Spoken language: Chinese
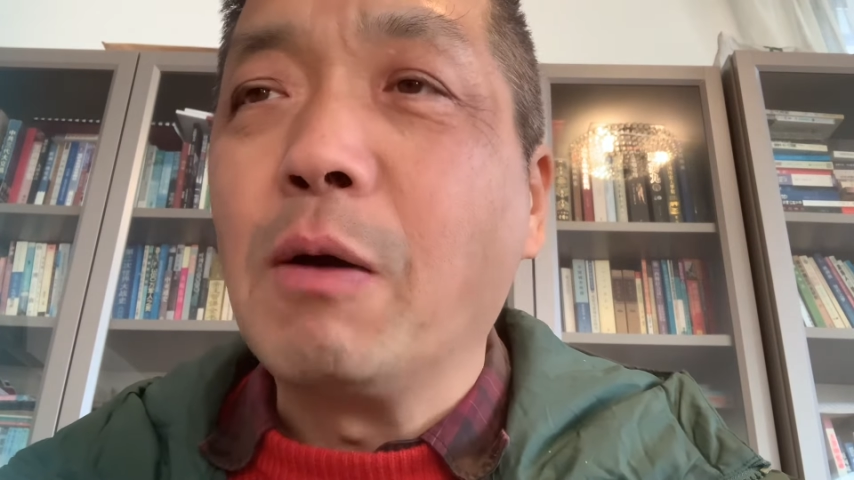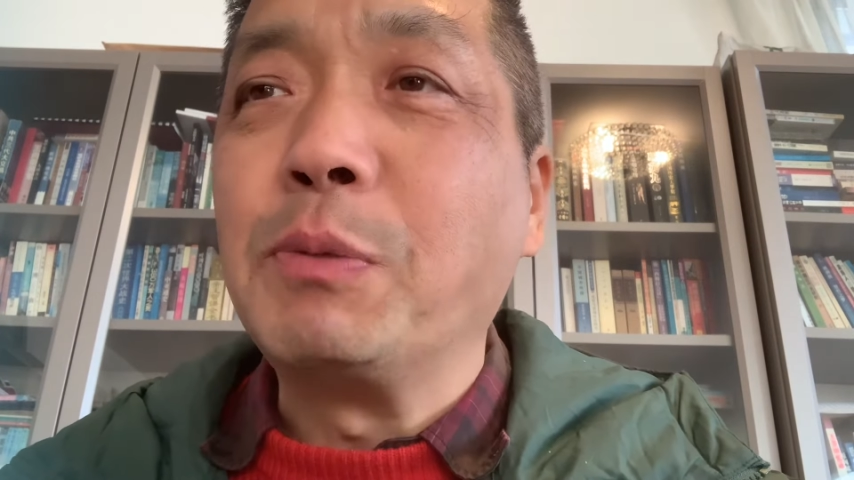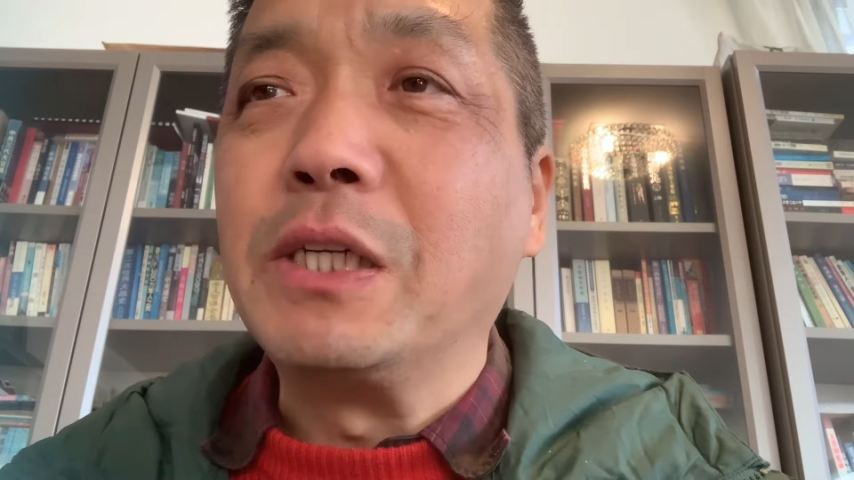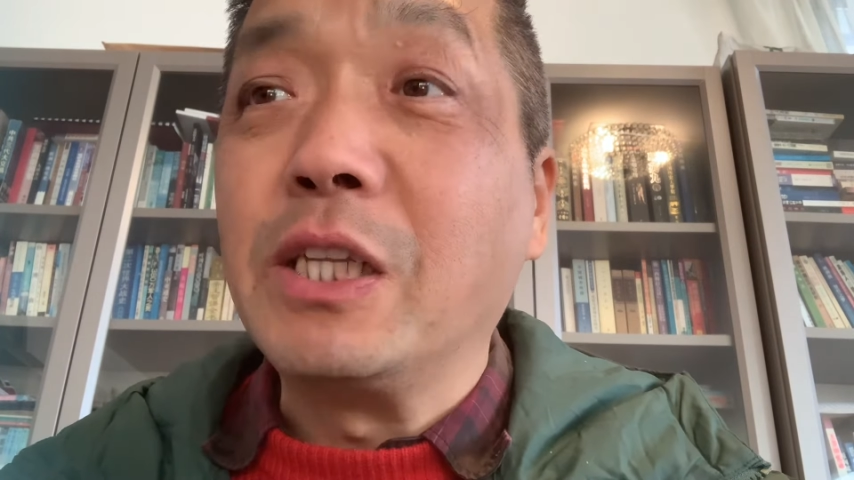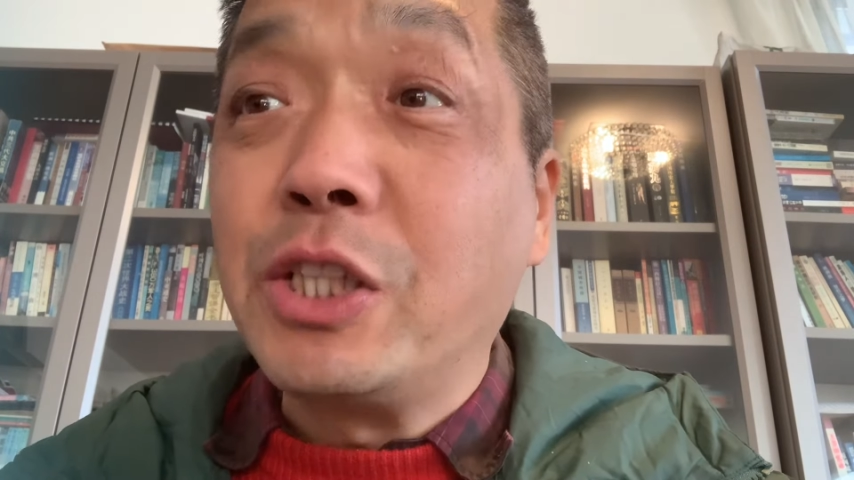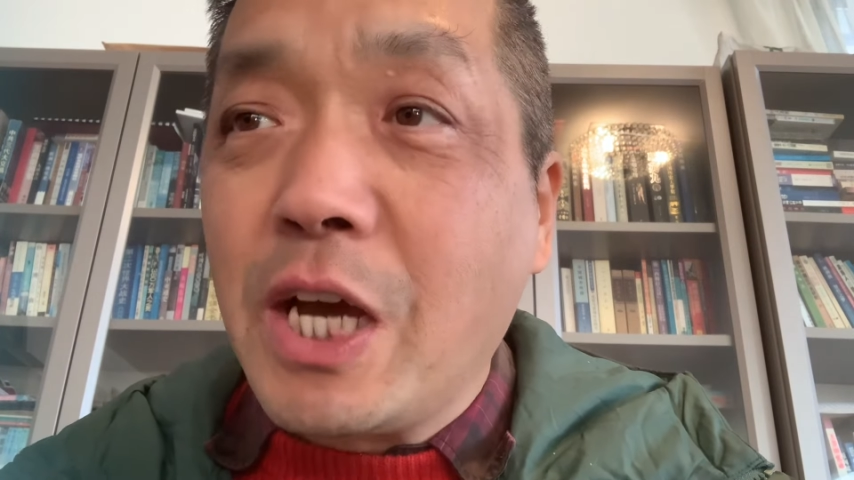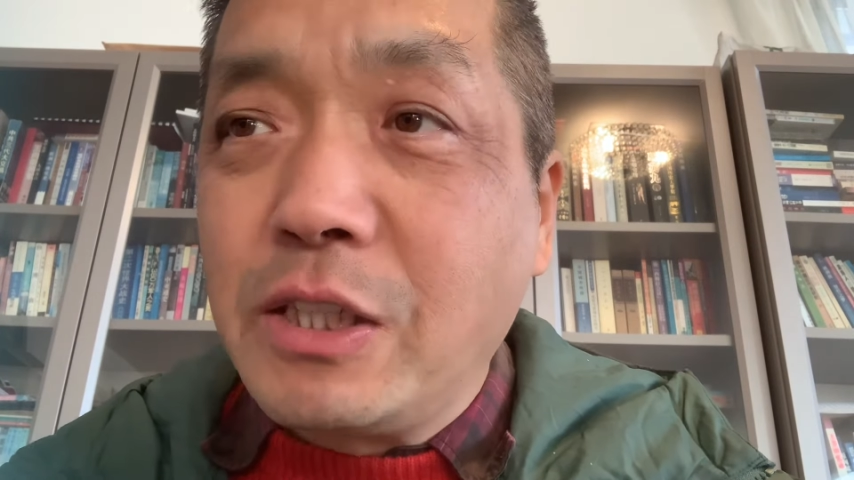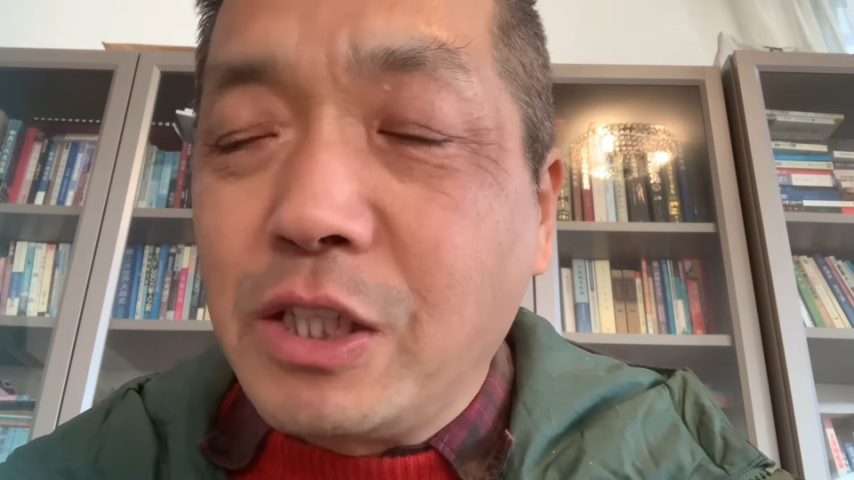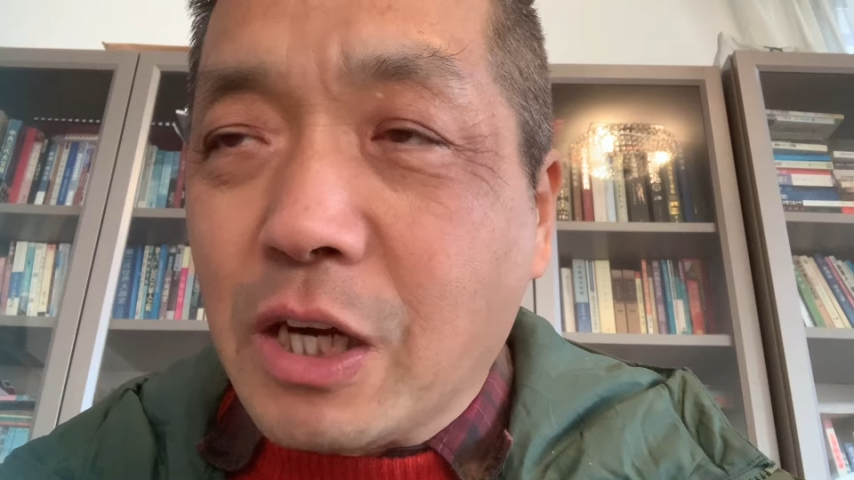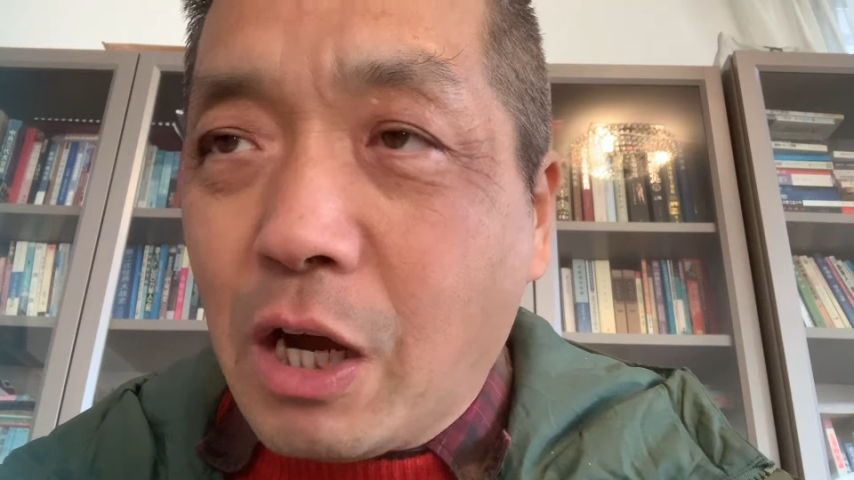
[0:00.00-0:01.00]
比这天
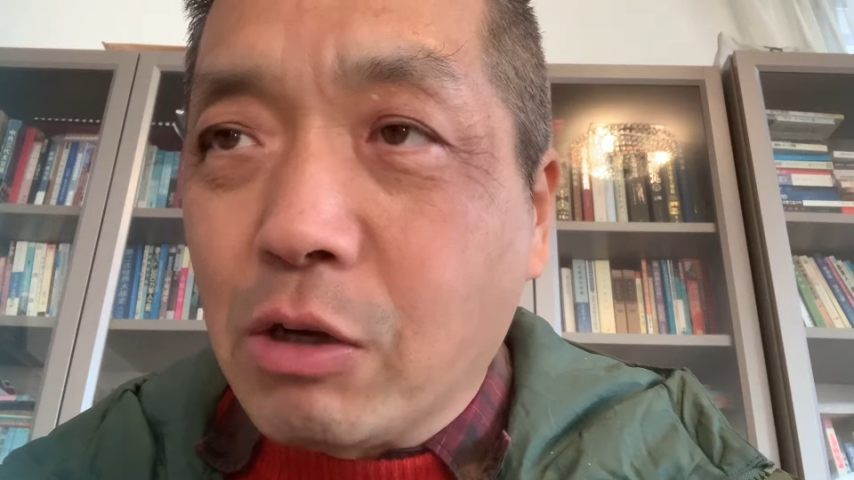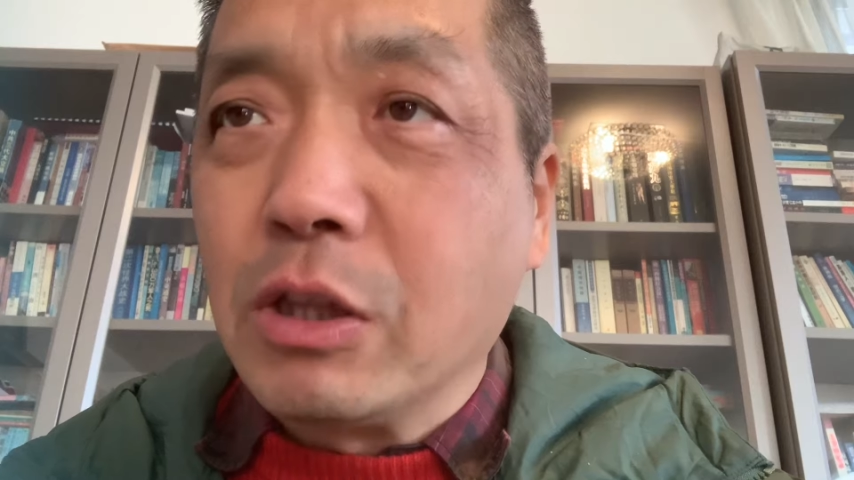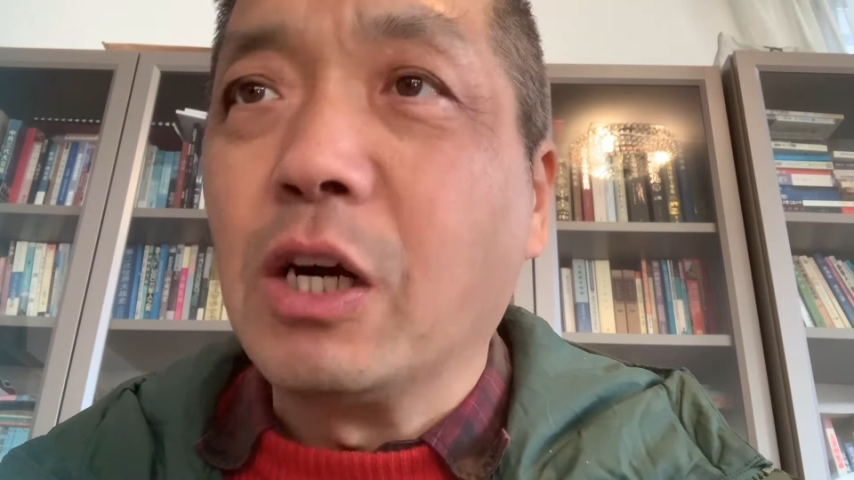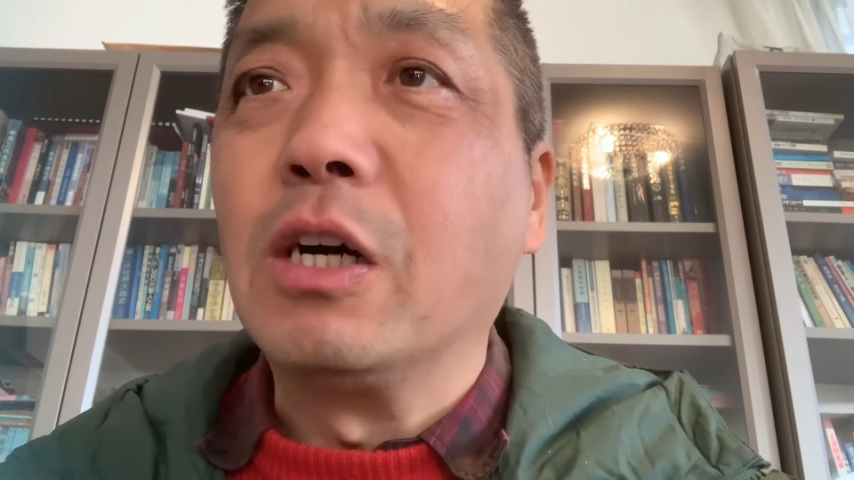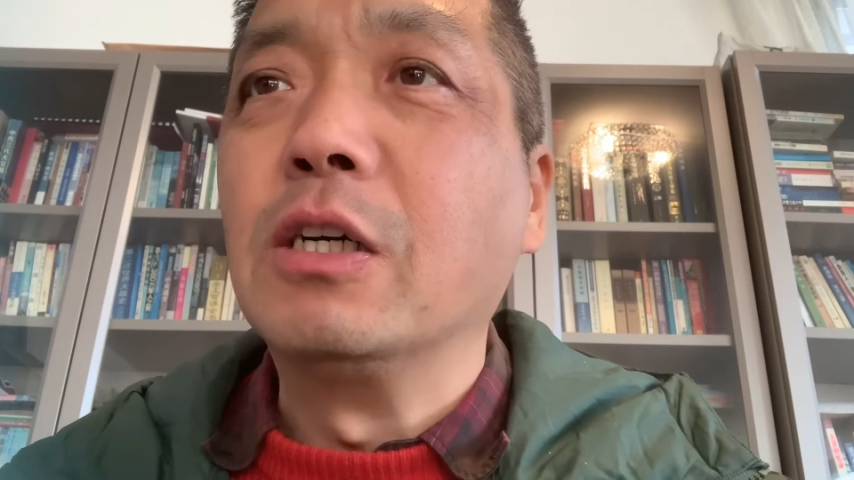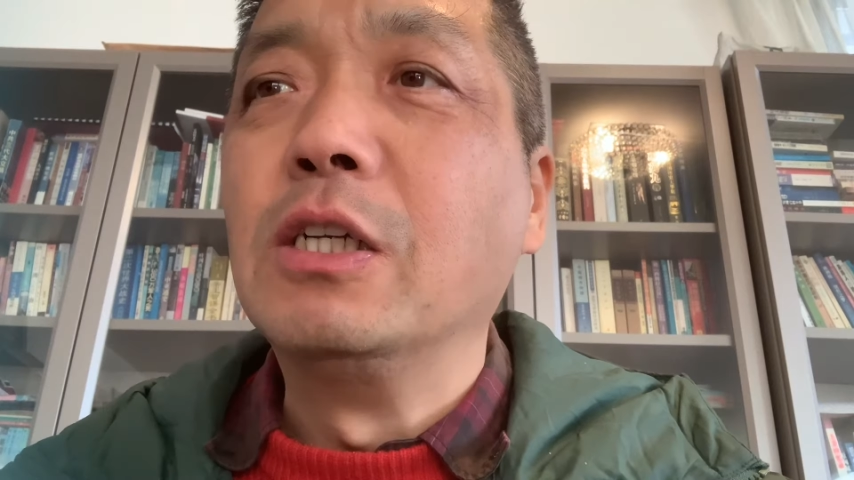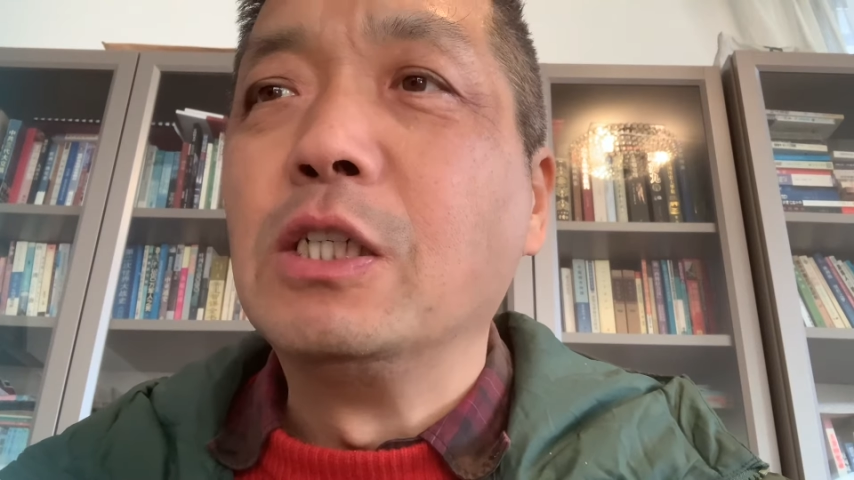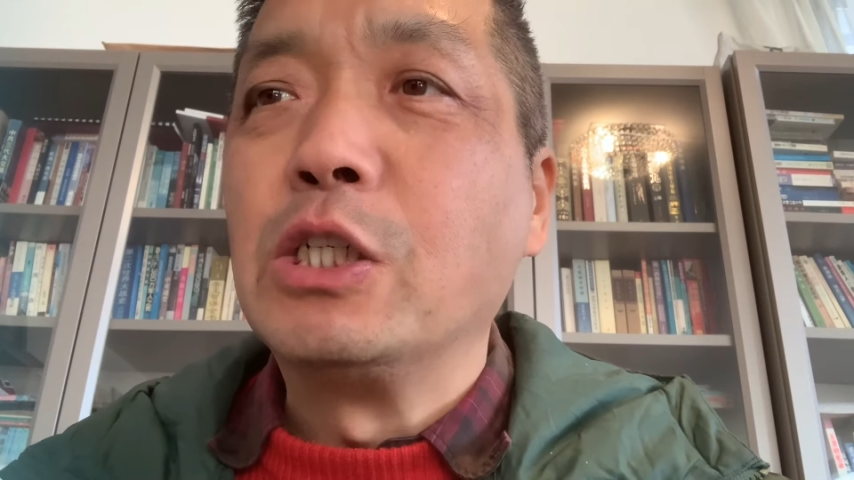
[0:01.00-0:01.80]
气还要冷，